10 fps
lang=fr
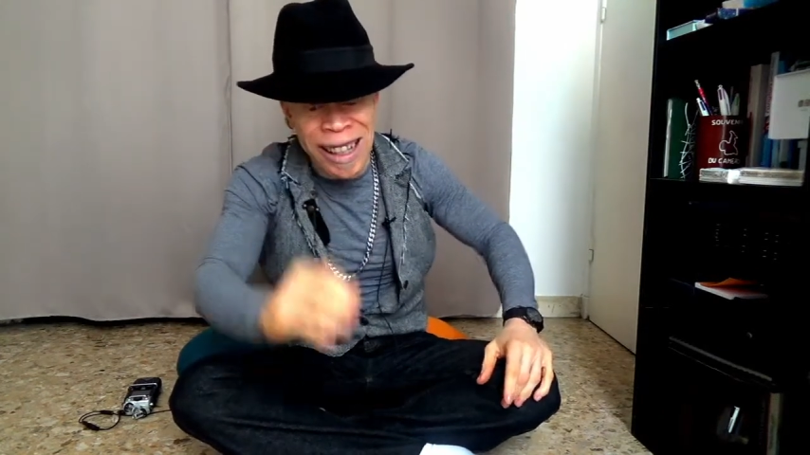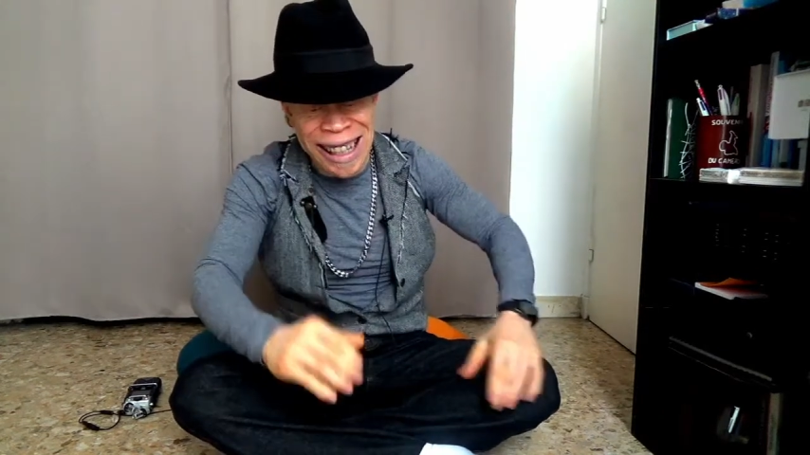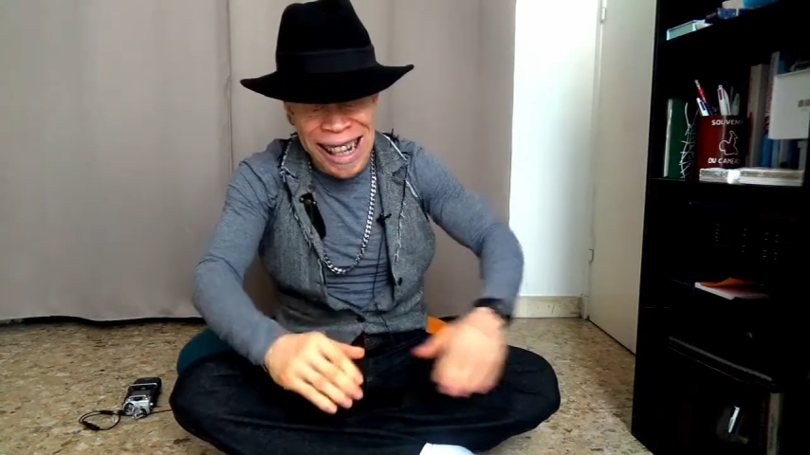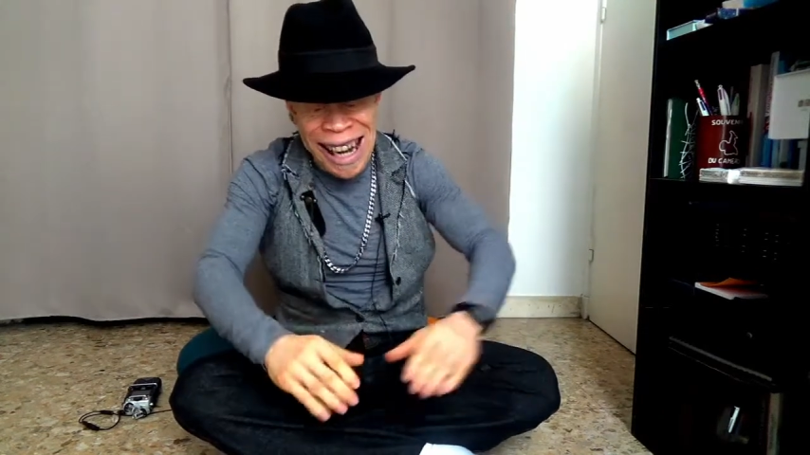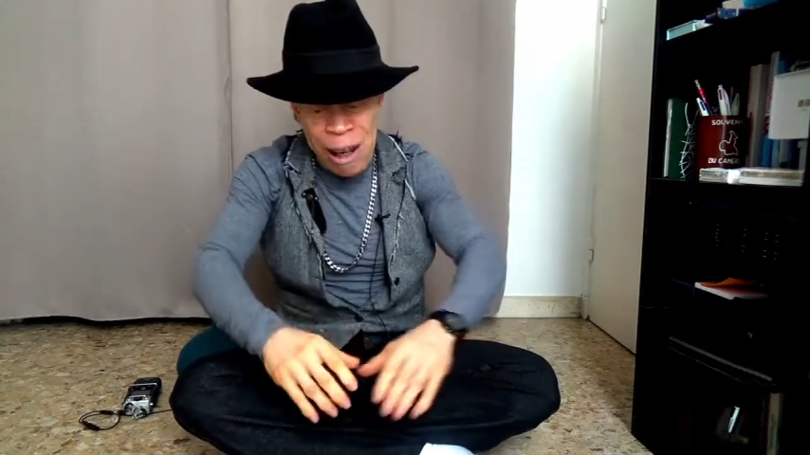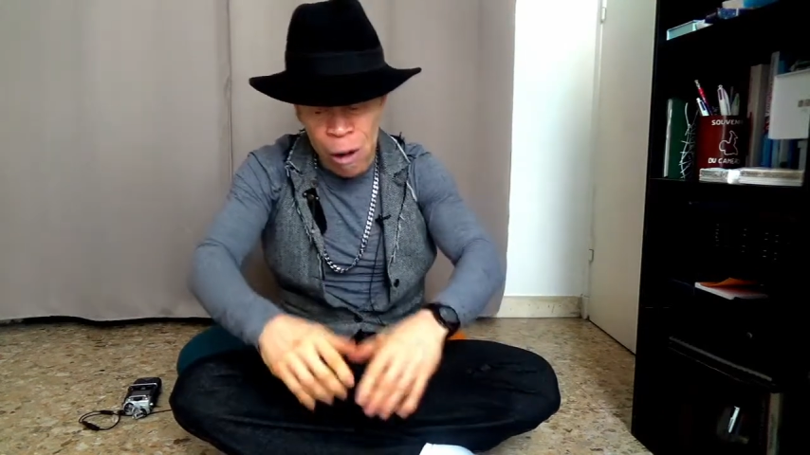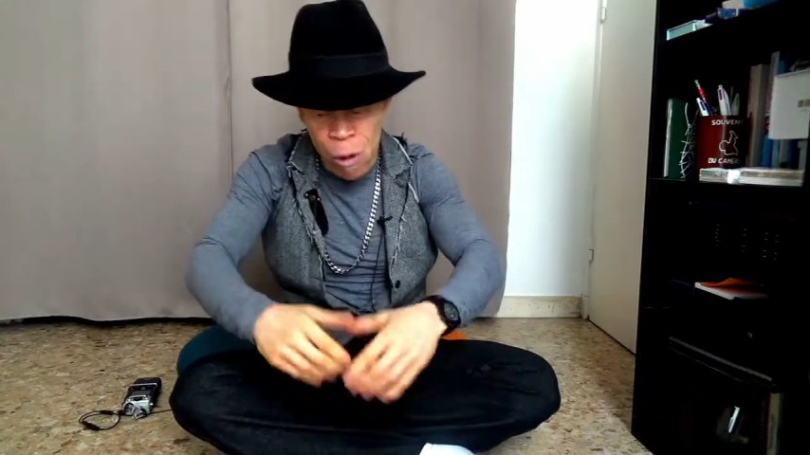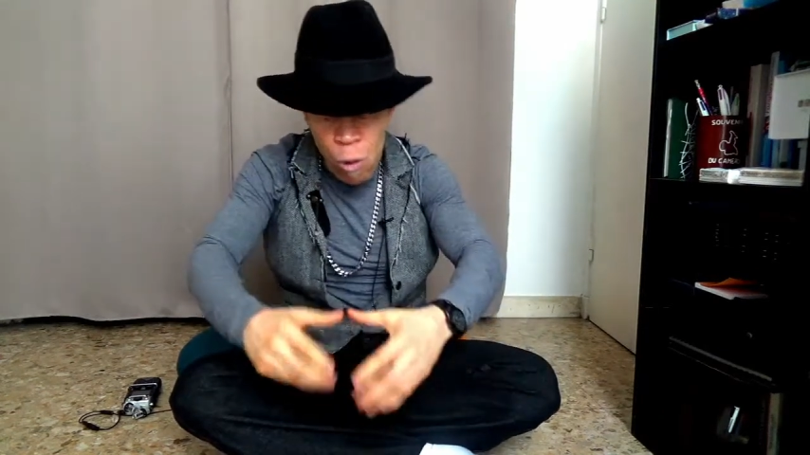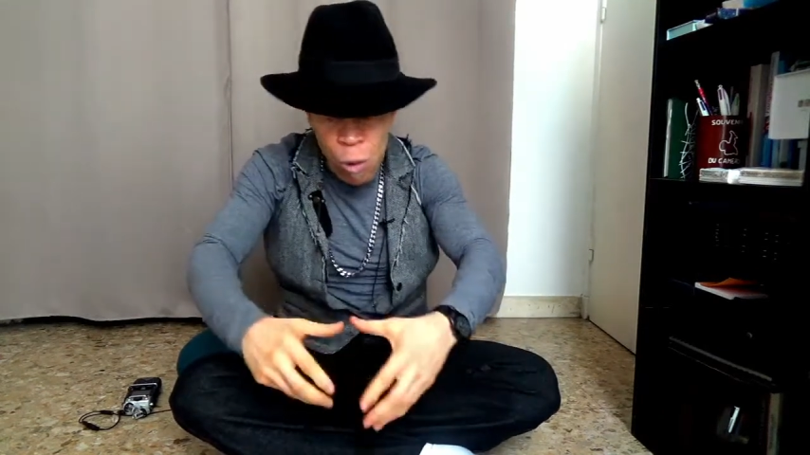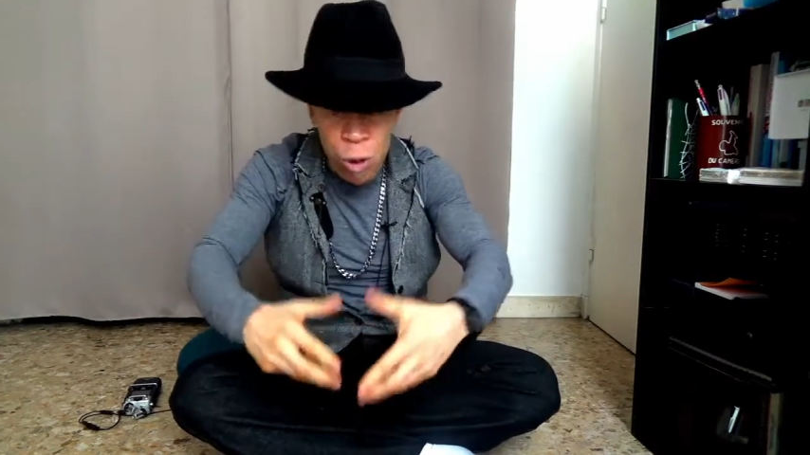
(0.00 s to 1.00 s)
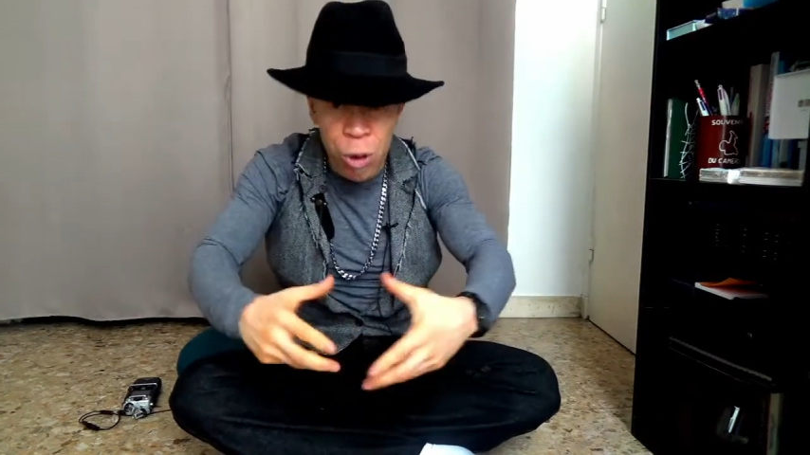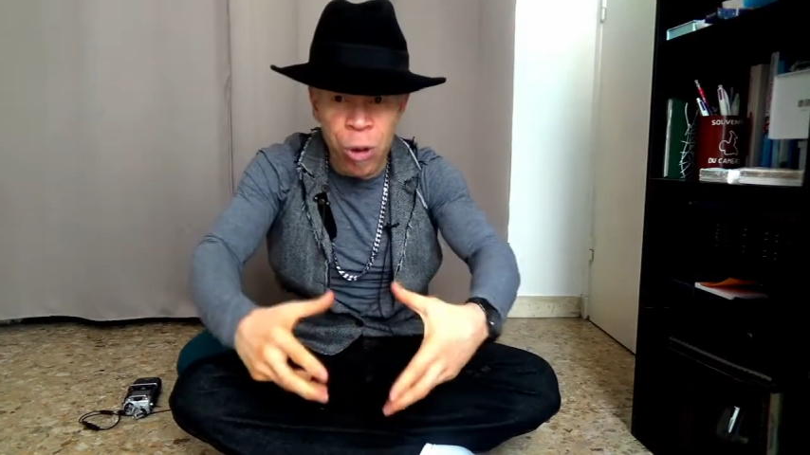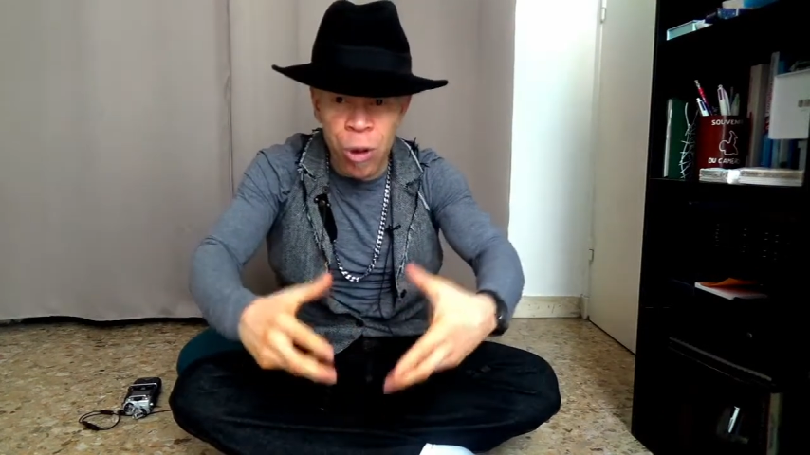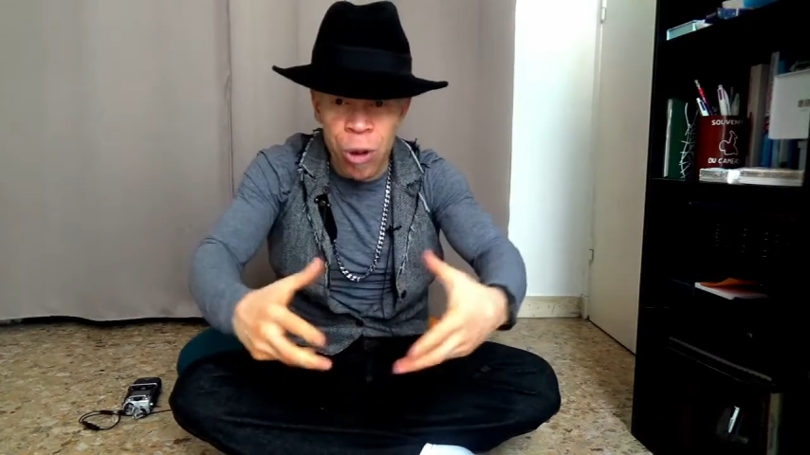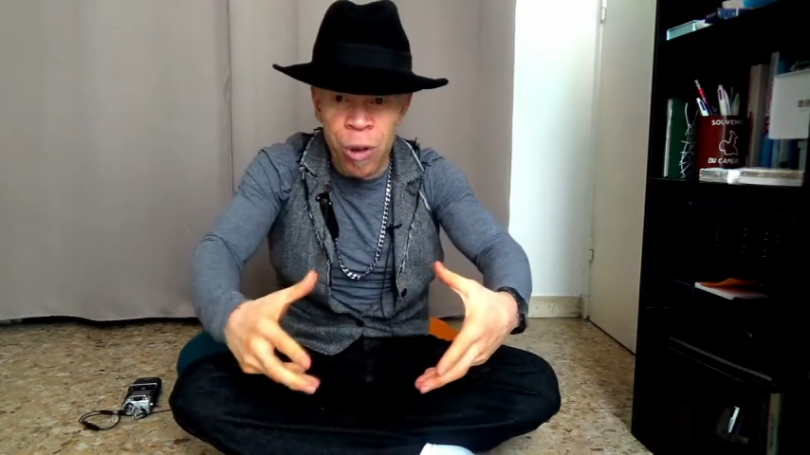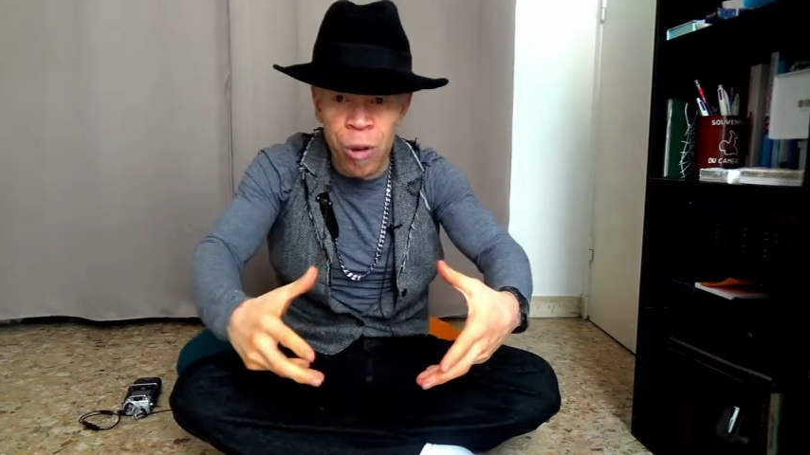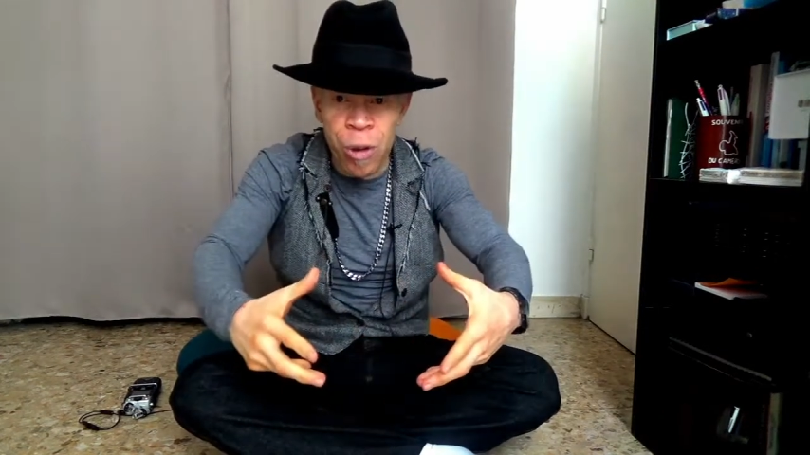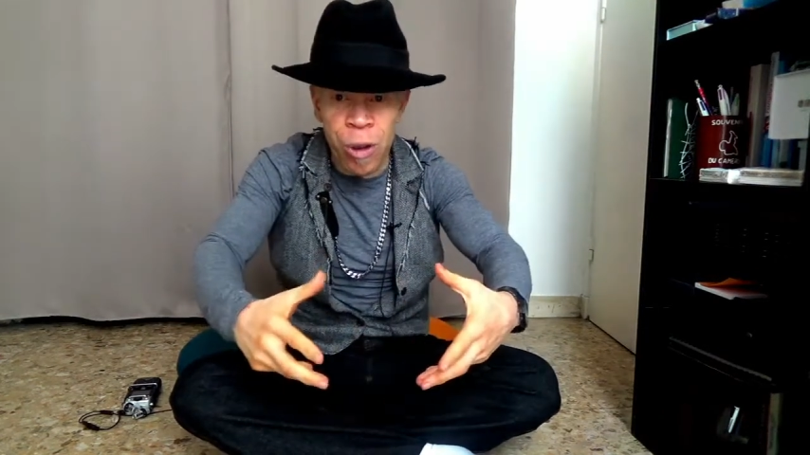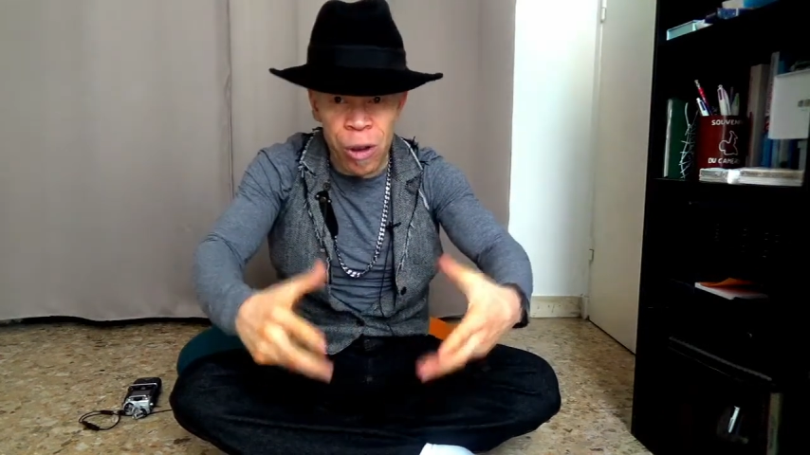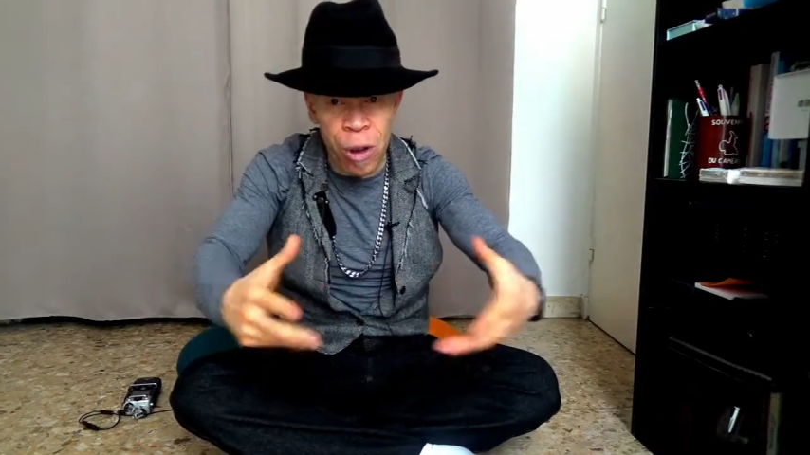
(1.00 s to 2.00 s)
c'est la construction
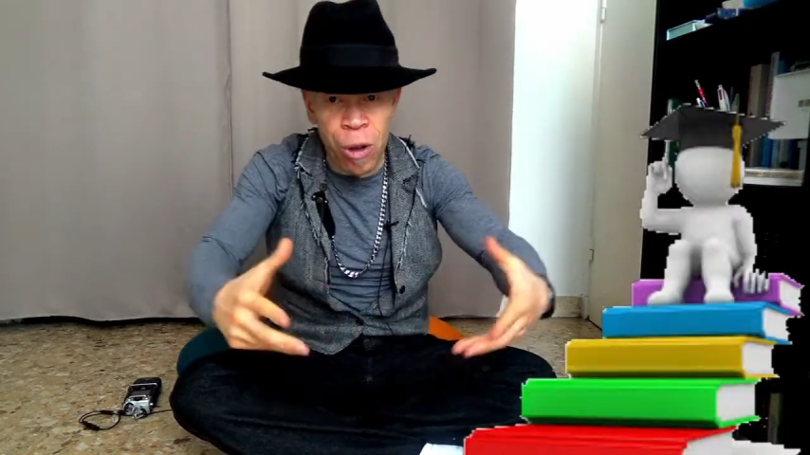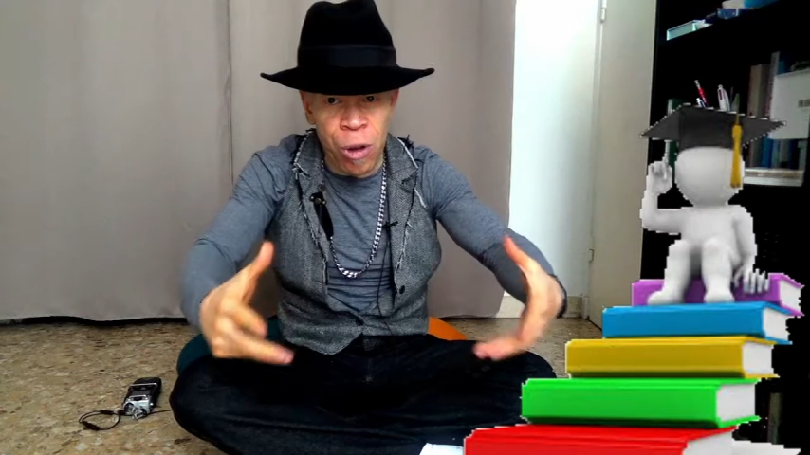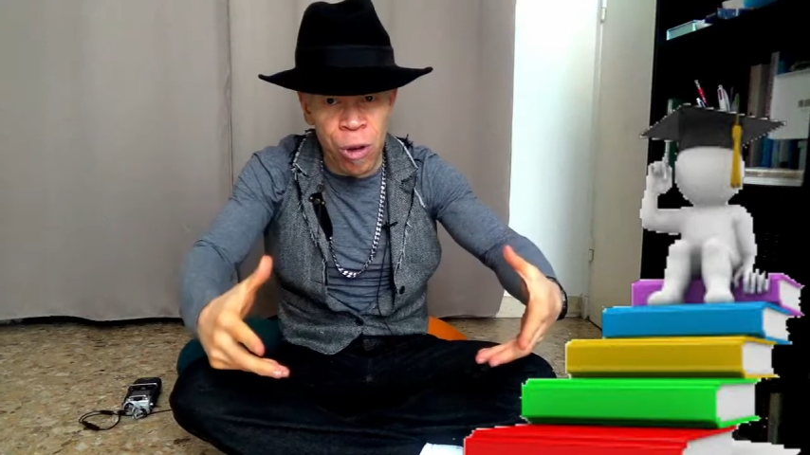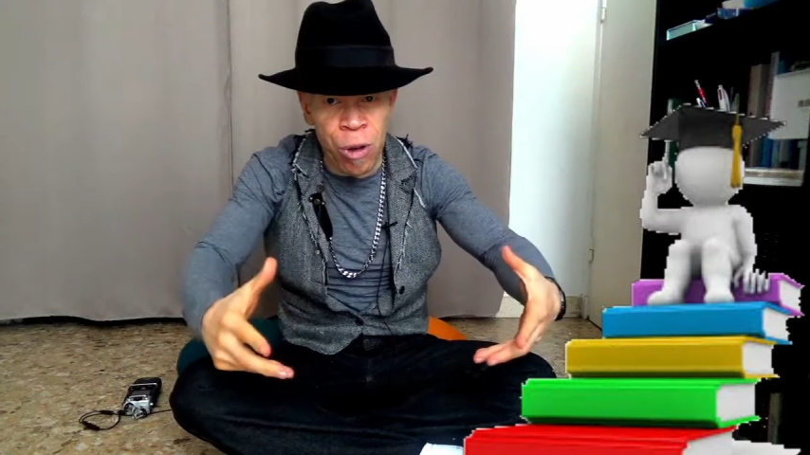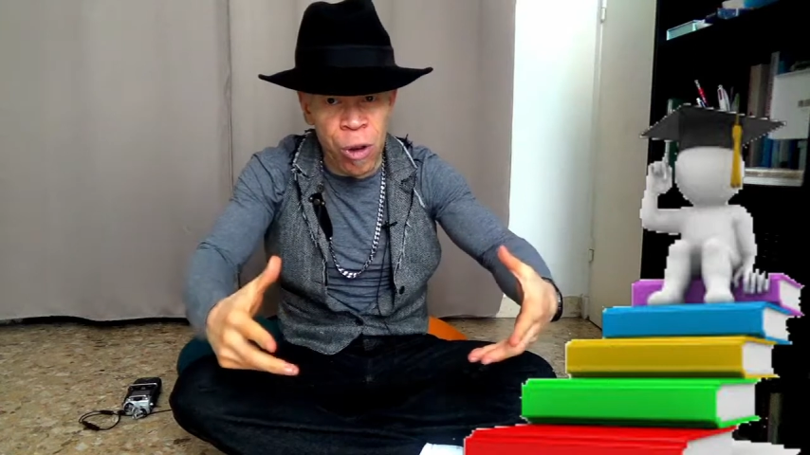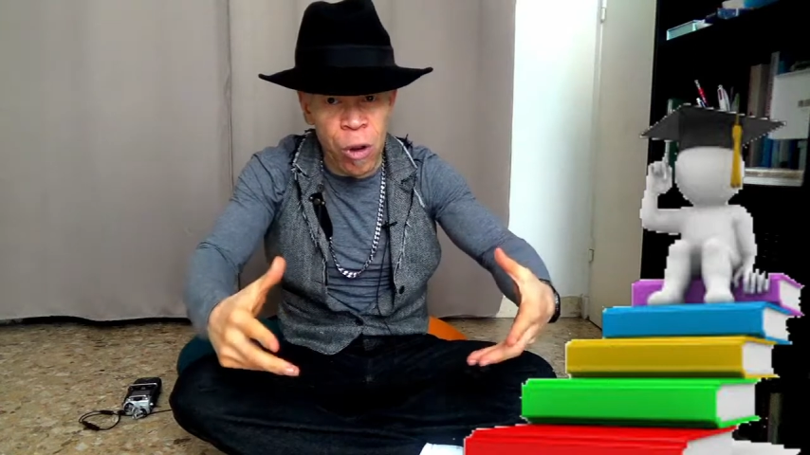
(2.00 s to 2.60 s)
de ce jeu.